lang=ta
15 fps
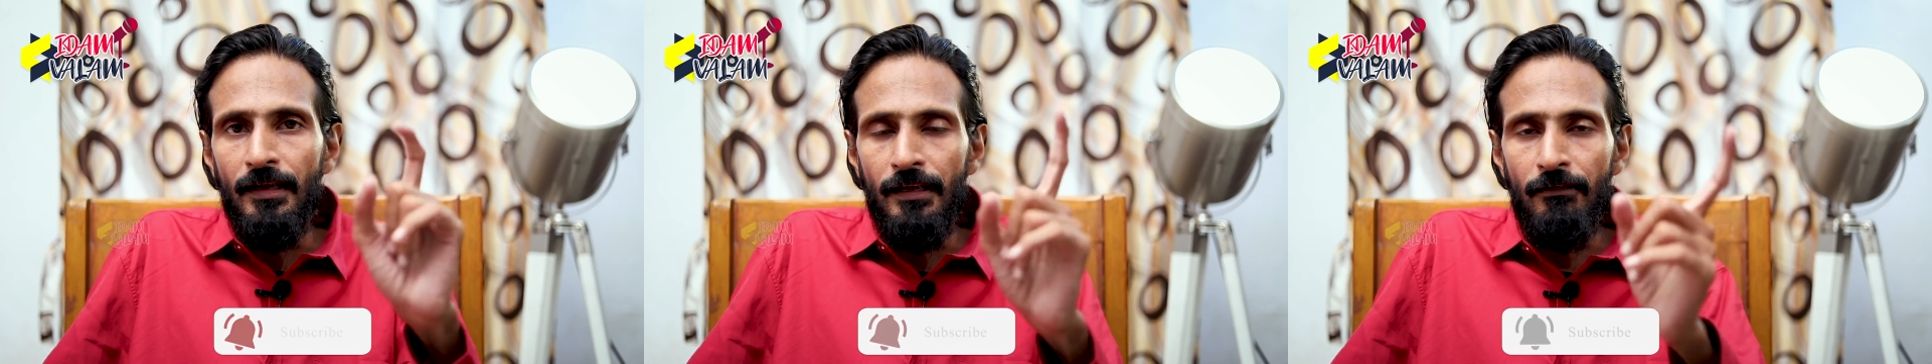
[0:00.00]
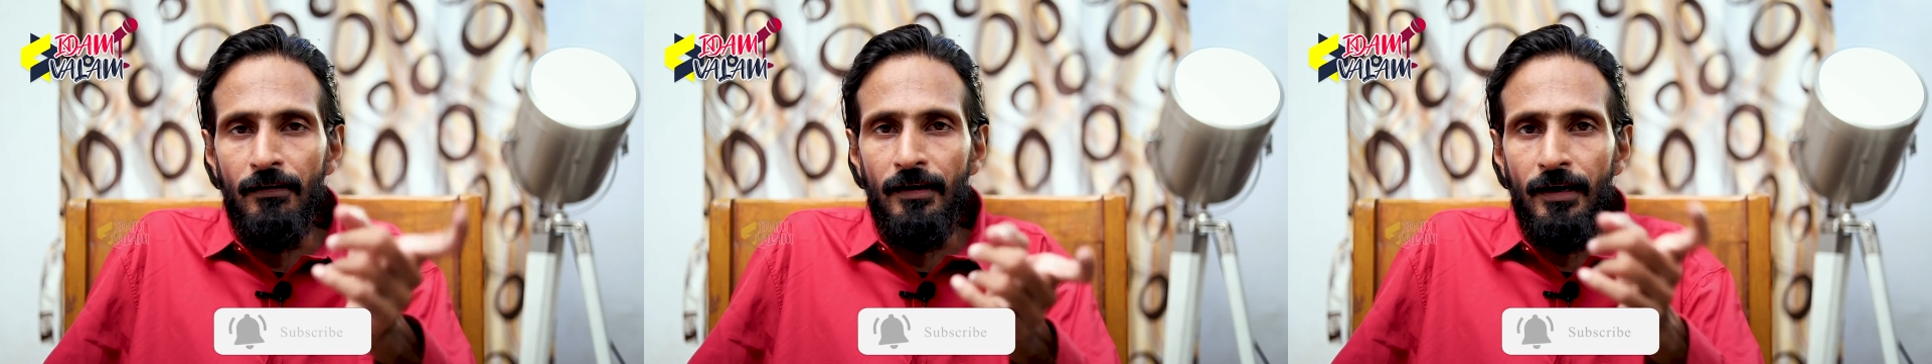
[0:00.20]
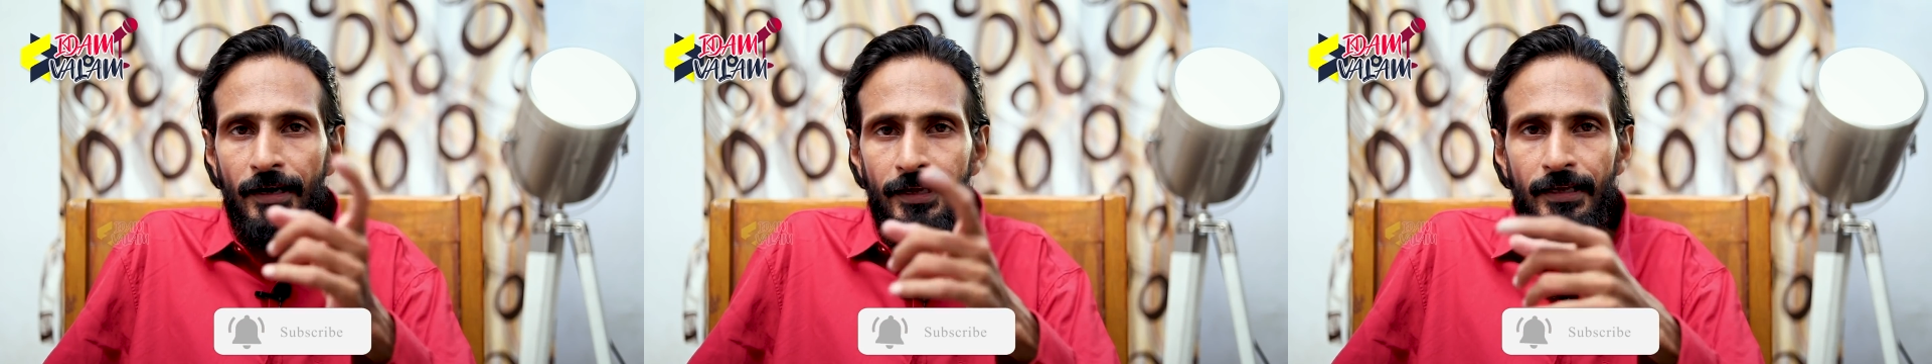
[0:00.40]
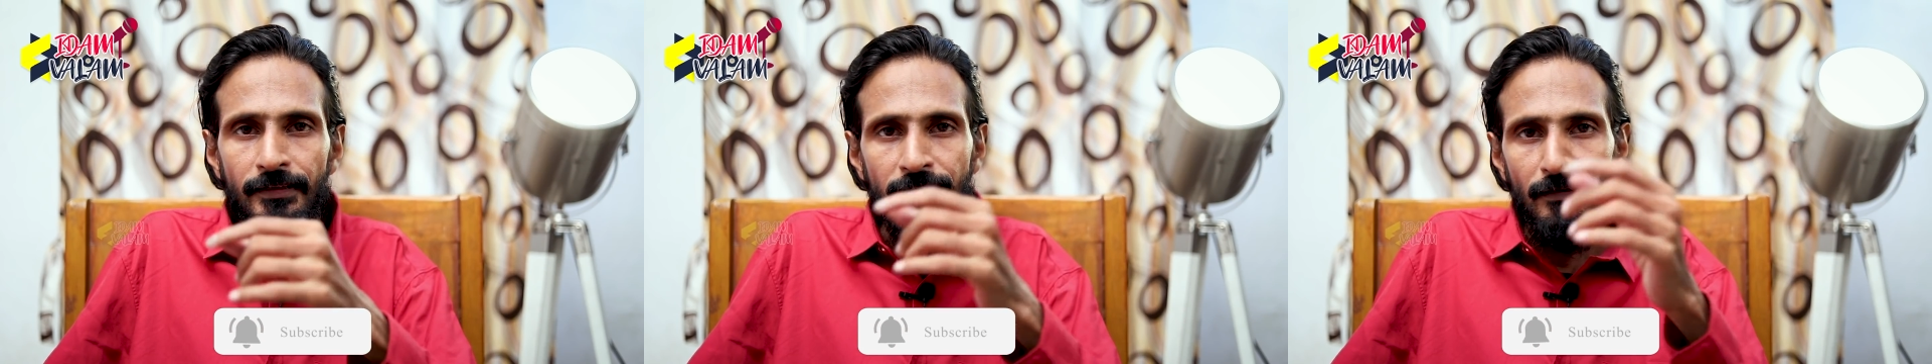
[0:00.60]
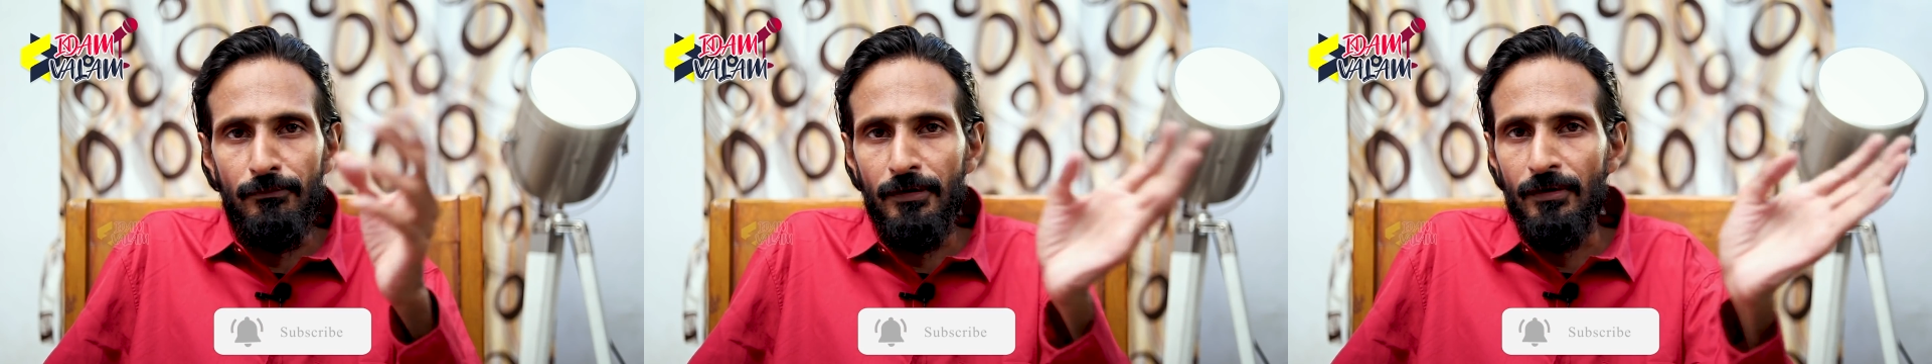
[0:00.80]
இவங்களுக்கு கிடைக்கிற
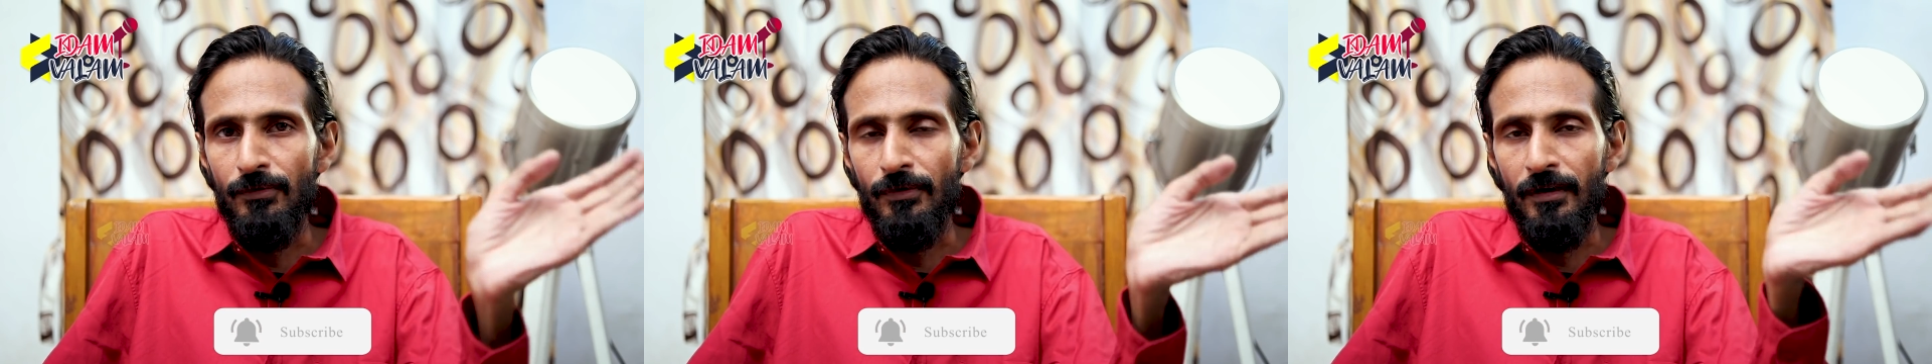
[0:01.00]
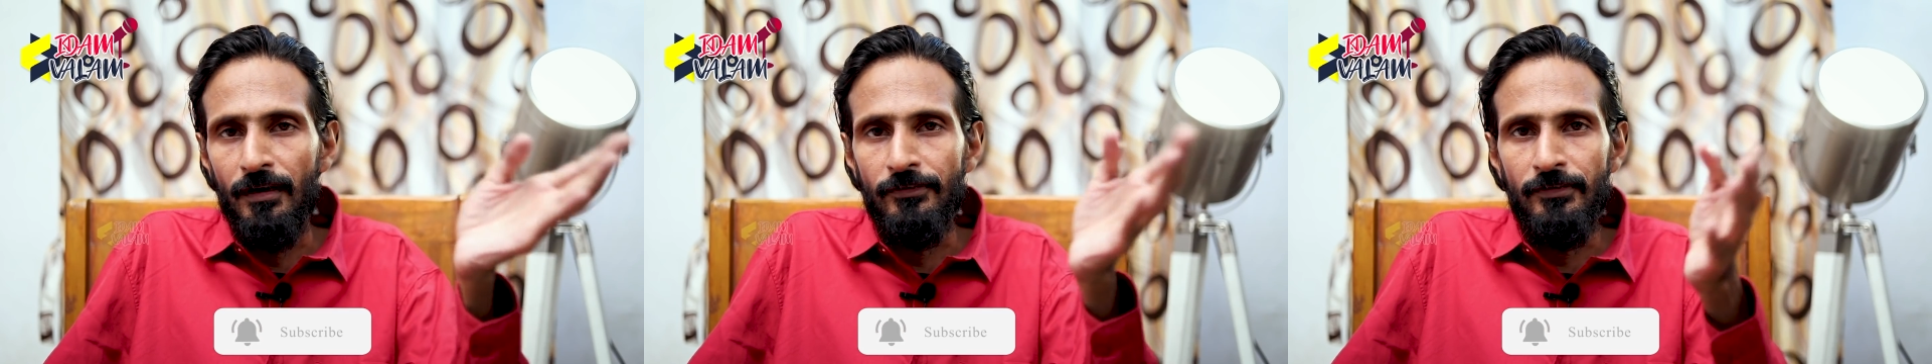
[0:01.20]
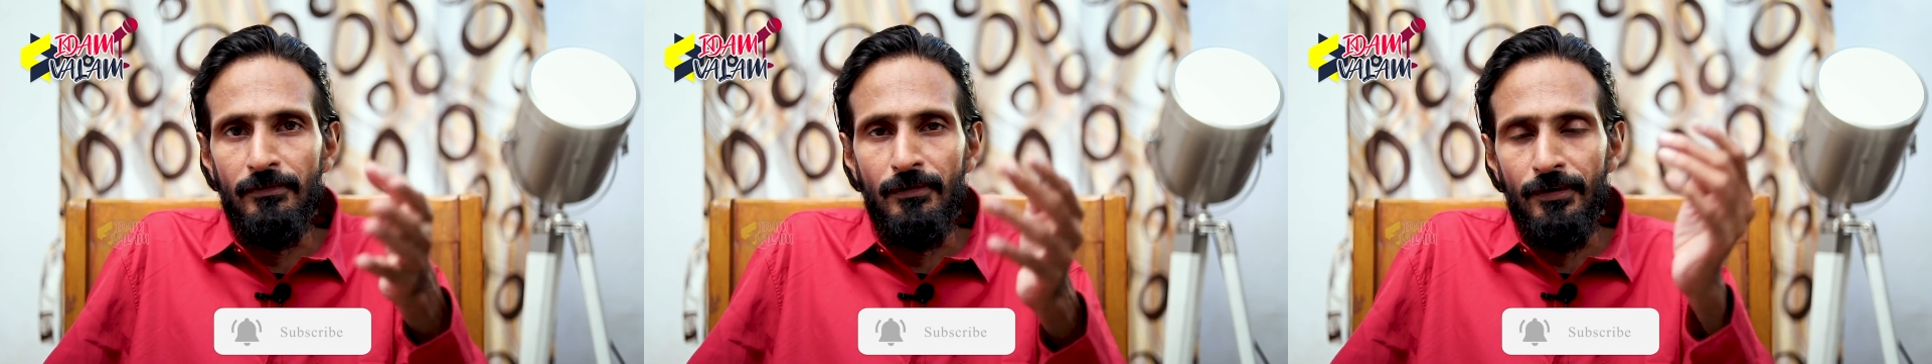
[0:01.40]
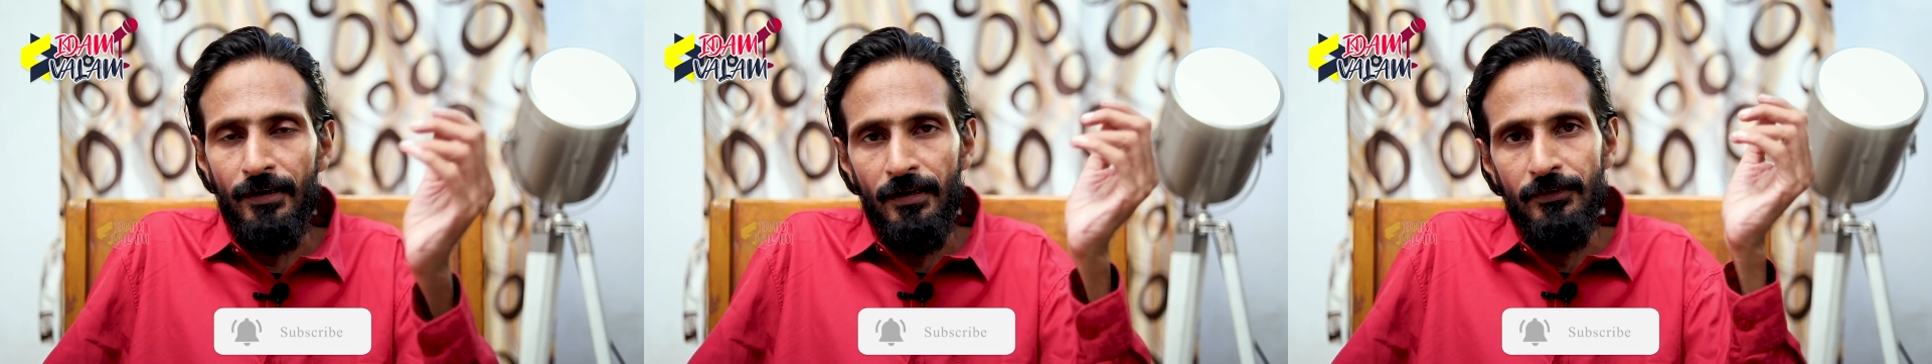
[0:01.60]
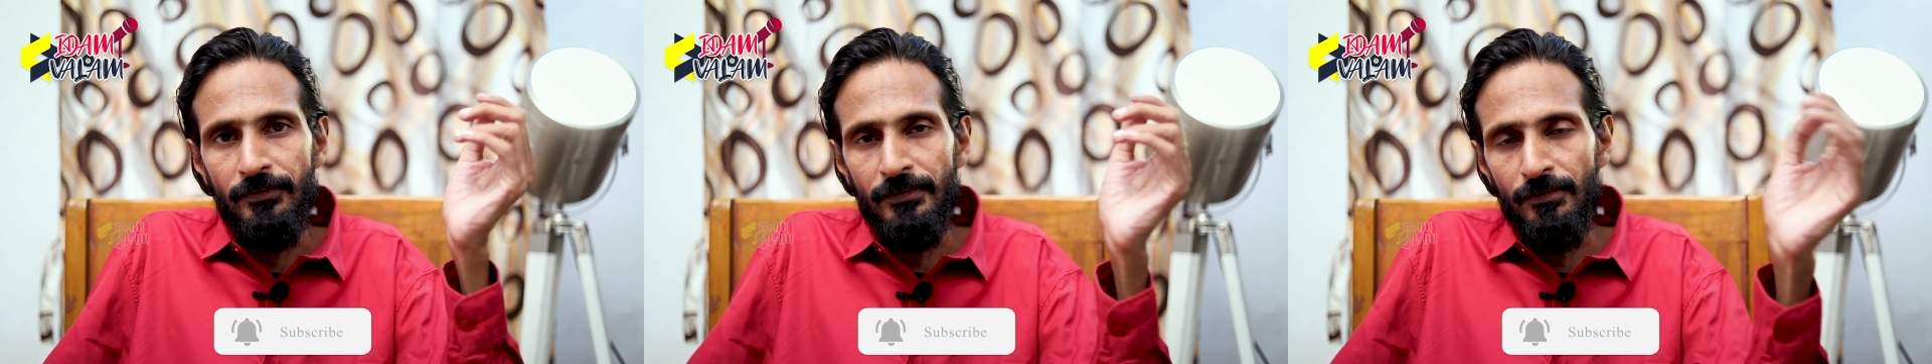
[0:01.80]
சம்பளம் ஒரு லட்சம்
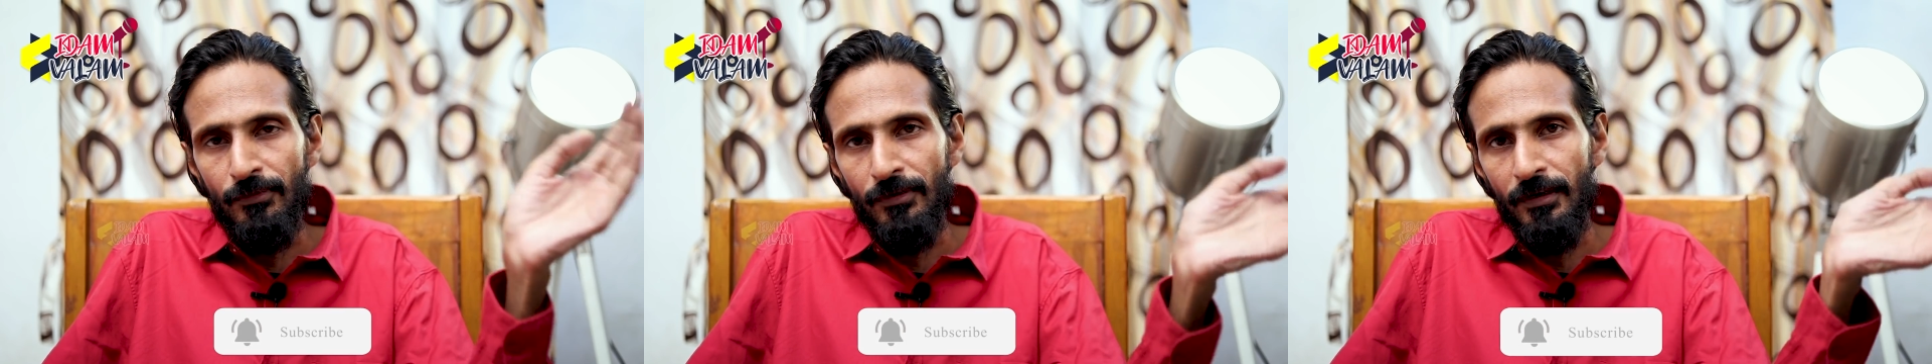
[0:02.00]
ஒன்றரை லட்சம் இந்த